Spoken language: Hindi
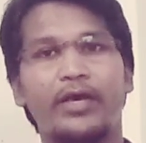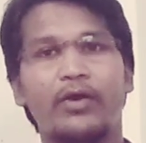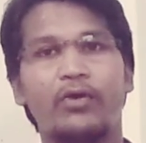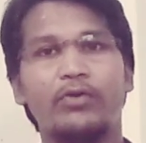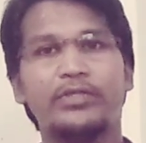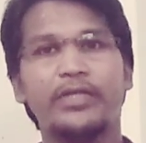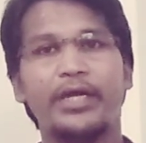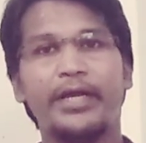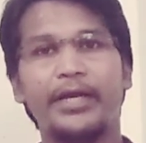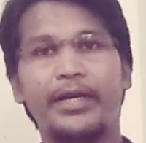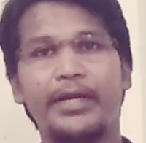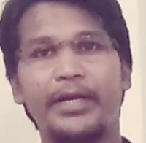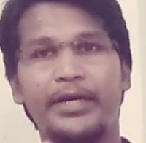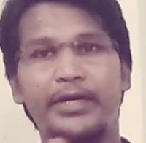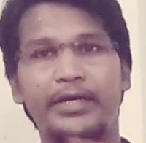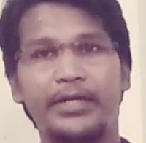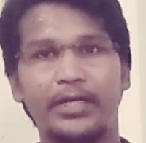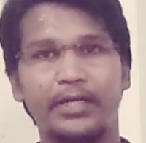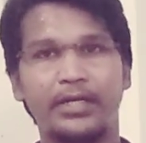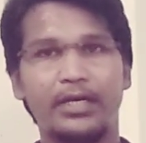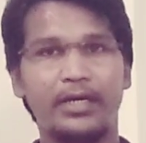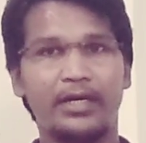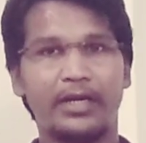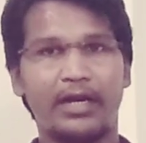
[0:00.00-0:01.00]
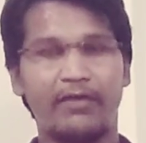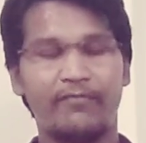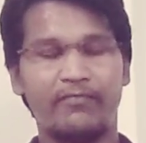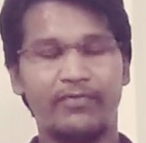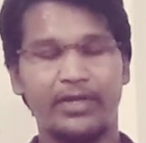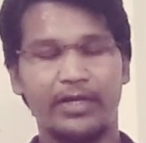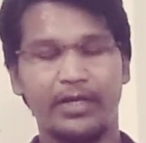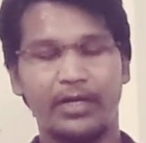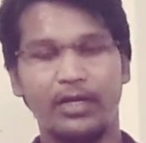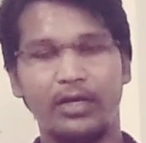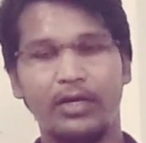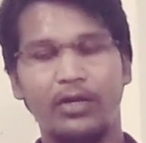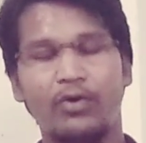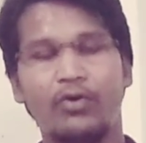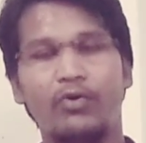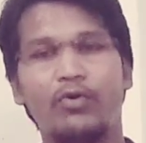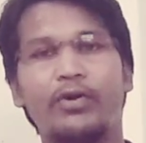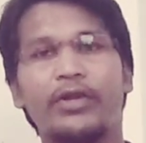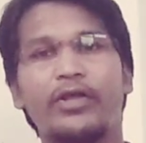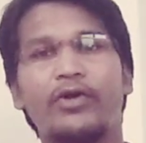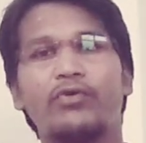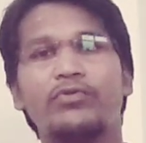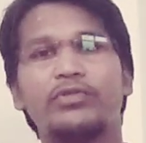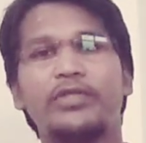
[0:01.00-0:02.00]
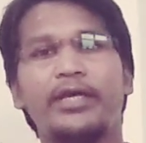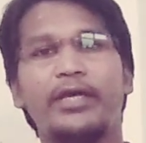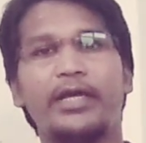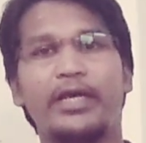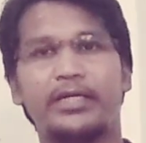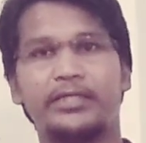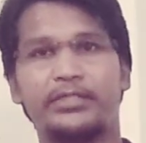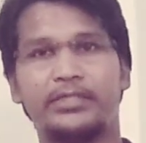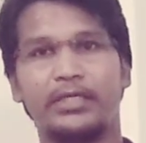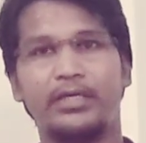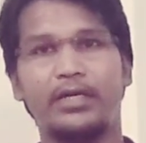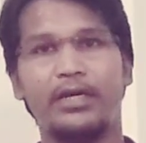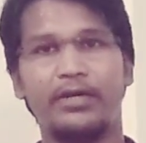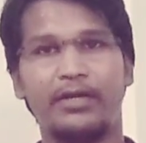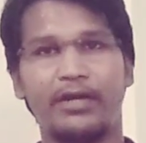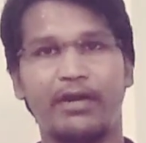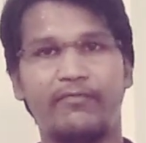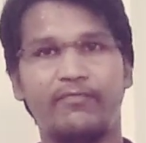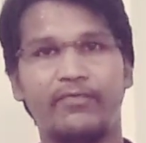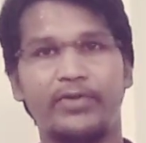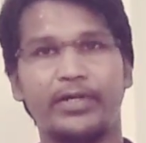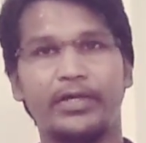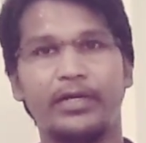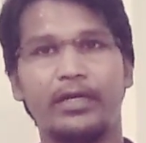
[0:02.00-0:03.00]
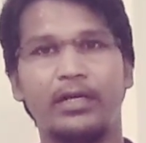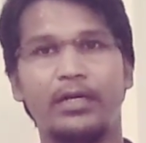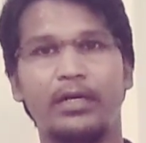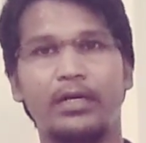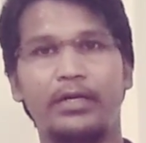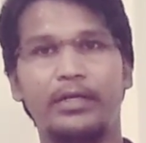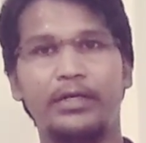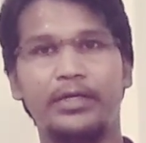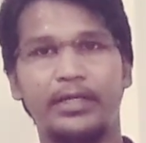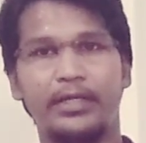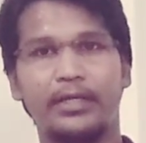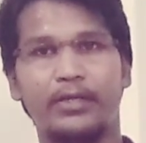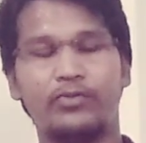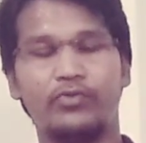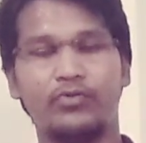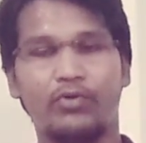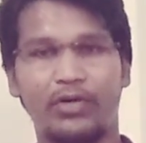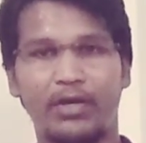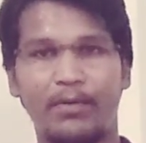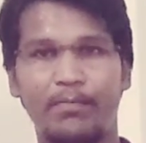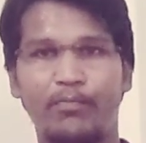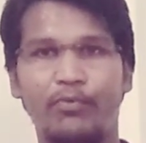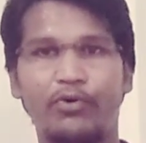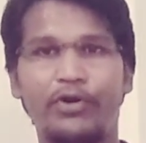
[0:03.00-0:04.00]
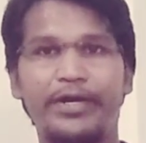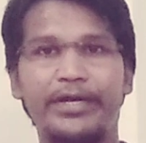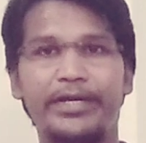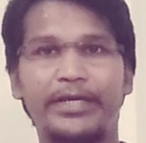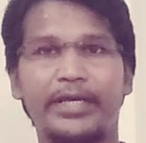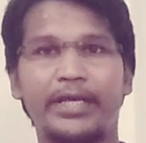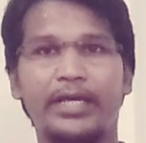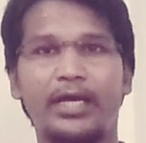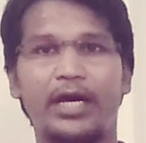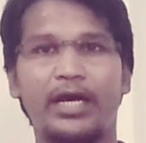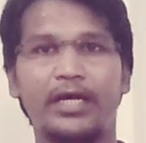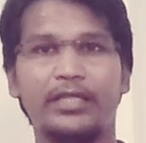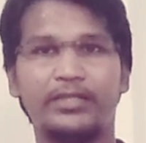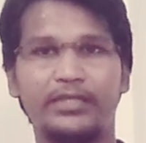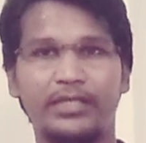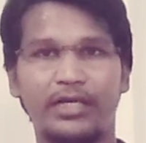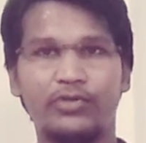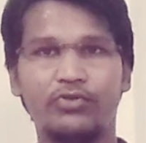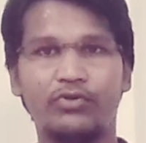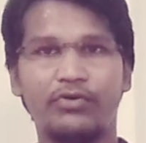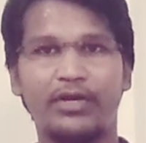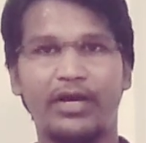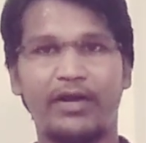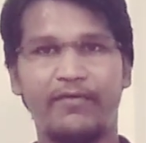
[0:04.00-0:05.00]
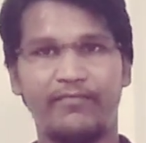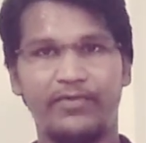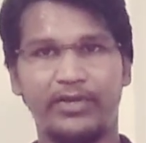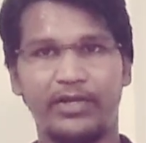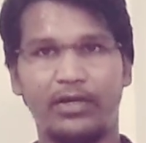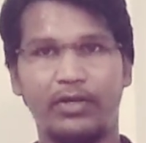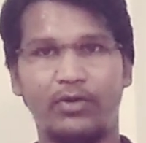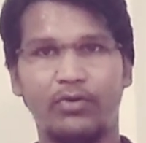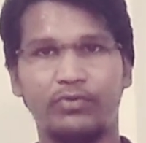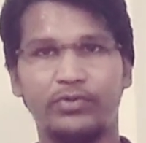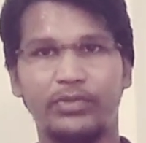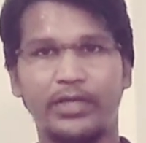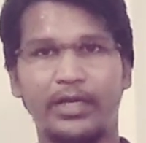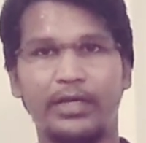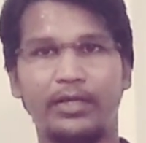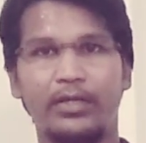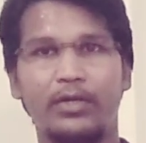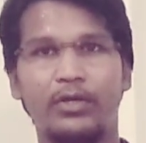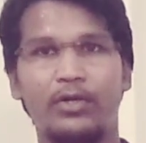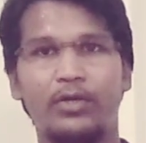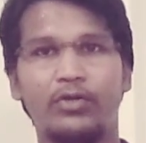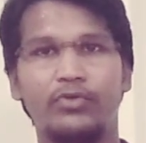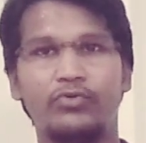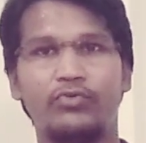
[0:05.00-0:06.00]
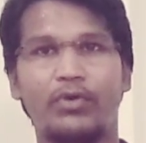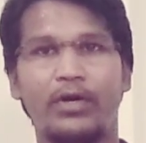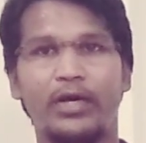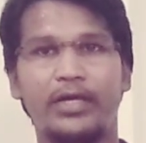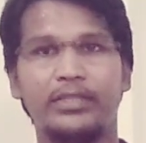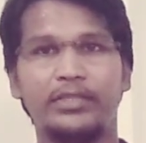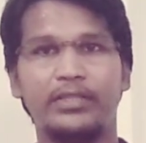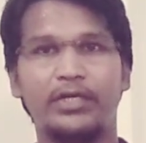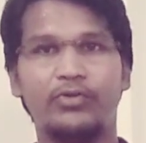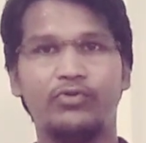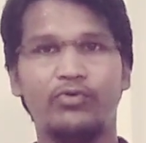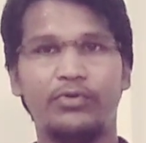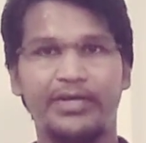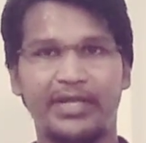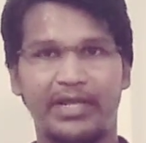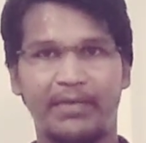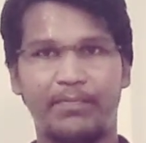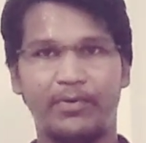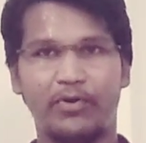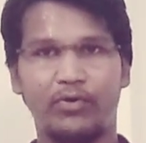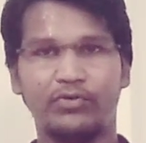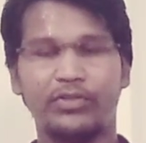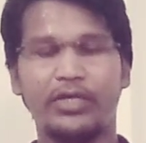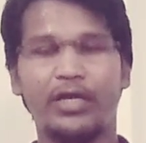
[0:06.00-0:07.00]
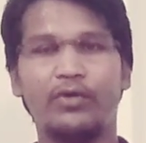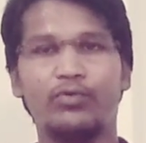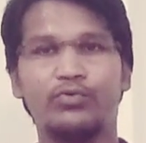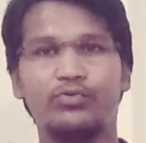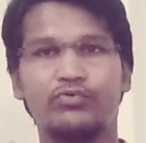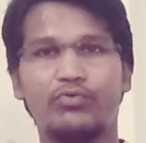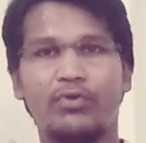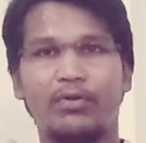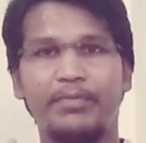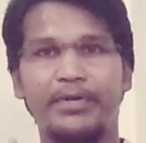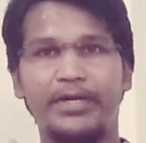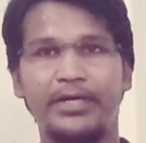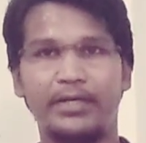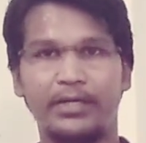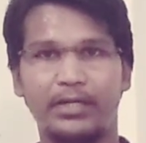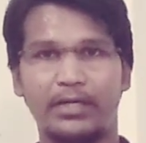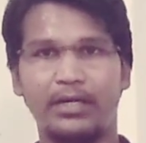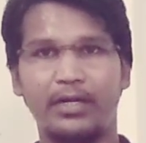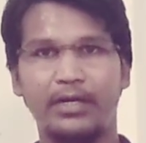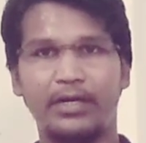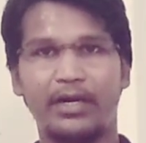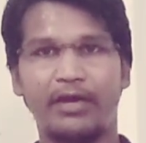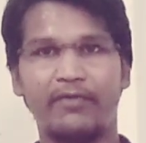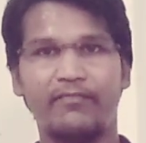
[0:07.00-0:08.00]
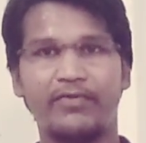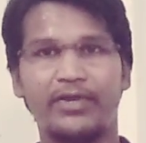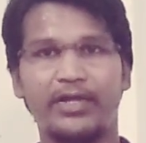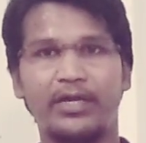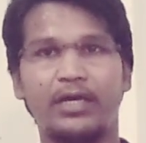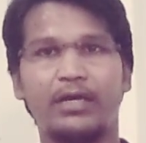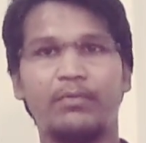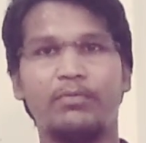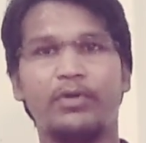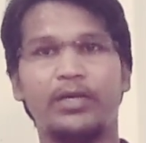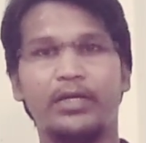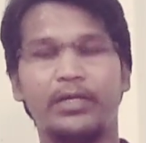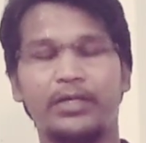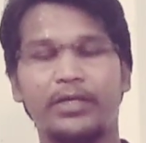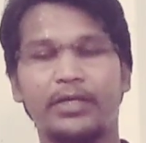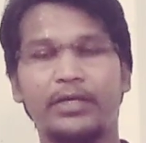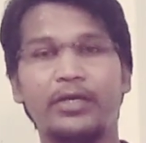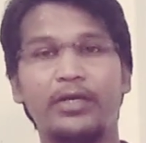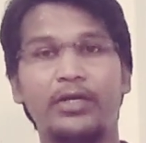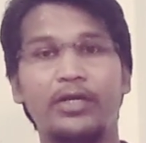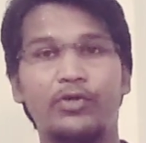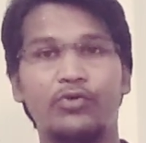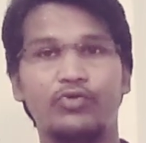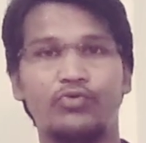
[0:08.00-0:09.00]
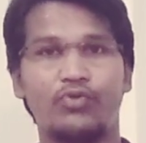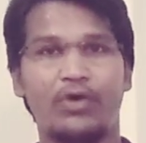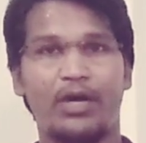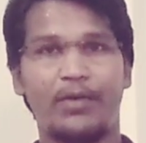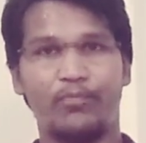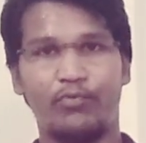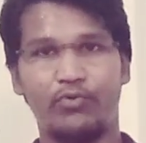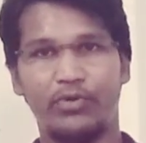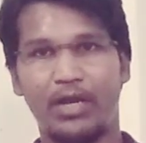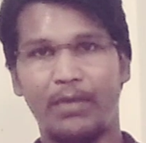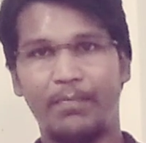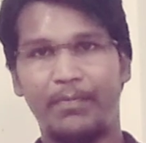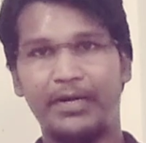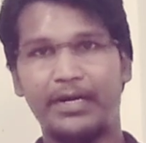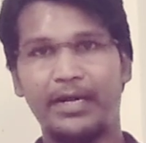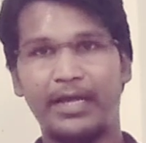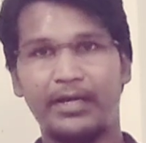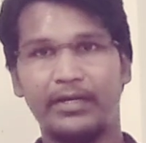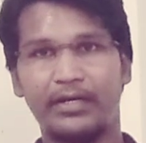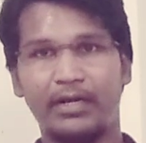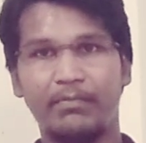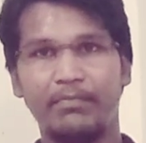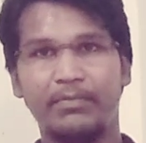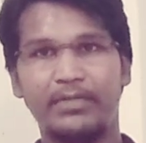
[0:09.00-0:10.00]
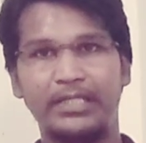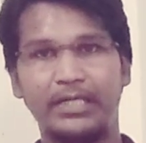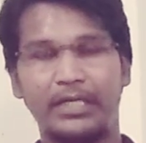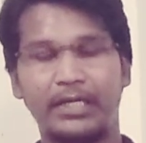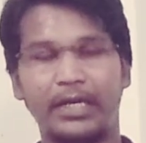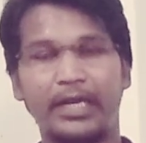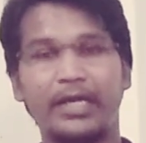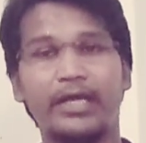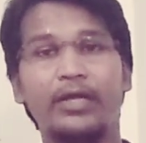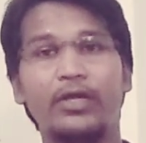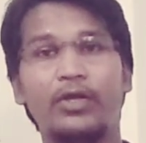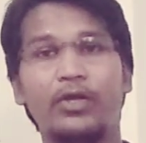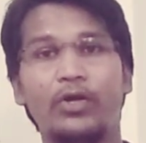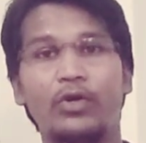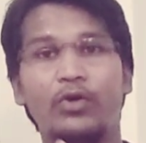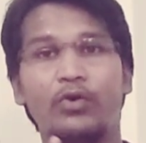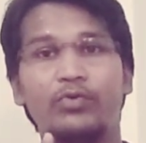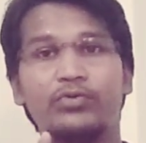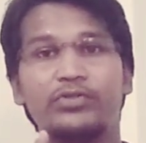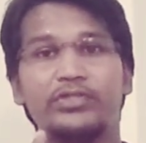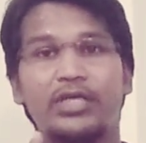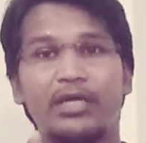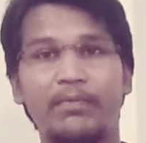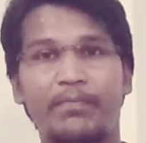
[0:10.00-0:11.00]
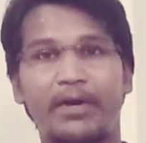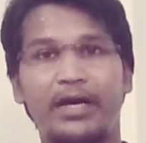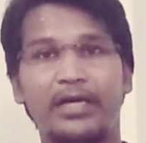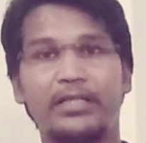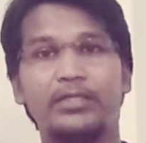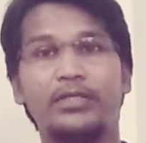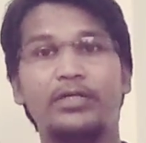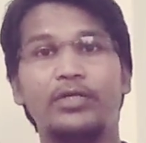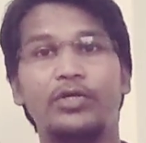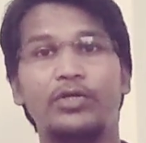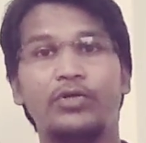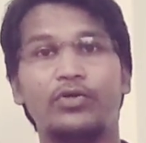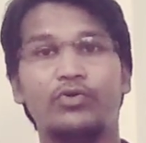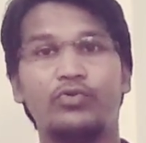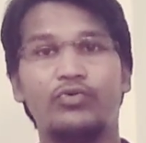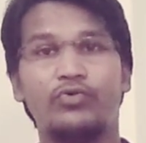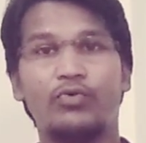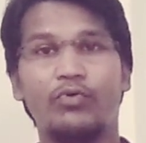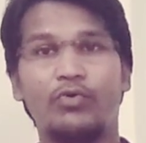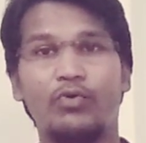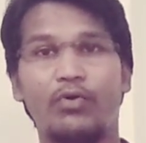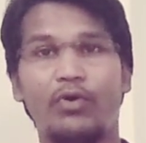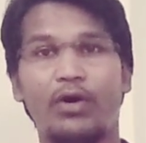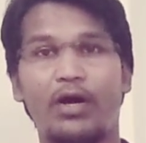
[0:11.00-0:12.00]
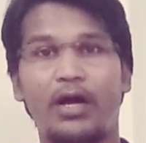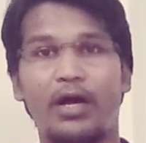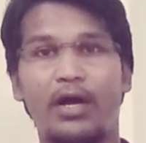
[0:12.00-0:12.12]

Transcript: एक होता है इंटरनल ड्राफ्ट एंगल और एक होता है एक्सटर्नल ड्राफ्ट एंगल ठीक है जो कंपोनेंट के अंदर जो ड्राफ्ट एंगल होता है जो अंदर जो टेपर होता है उसको हम इंटरनल ड्राफ्ट एंगल बोलेंगे जो आपको यहाँ पर डायग्राम में दिख रहा है उसके बाद जो